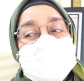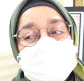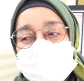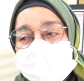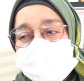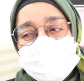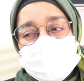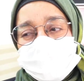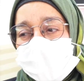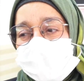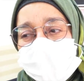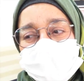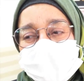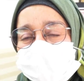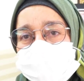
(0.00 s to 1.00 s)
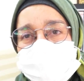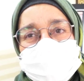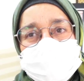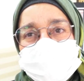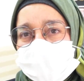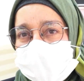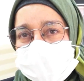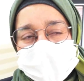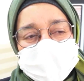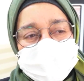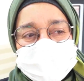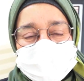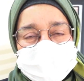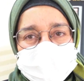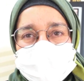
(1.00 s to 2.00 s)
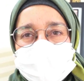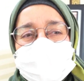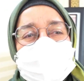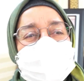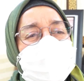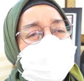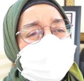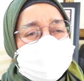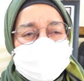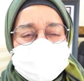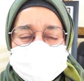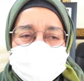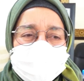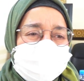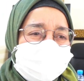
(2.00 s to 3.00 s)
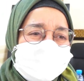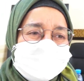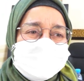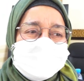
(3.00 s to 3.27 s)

اللي ربما ما كتشوفهاش الاداره ربما تتكون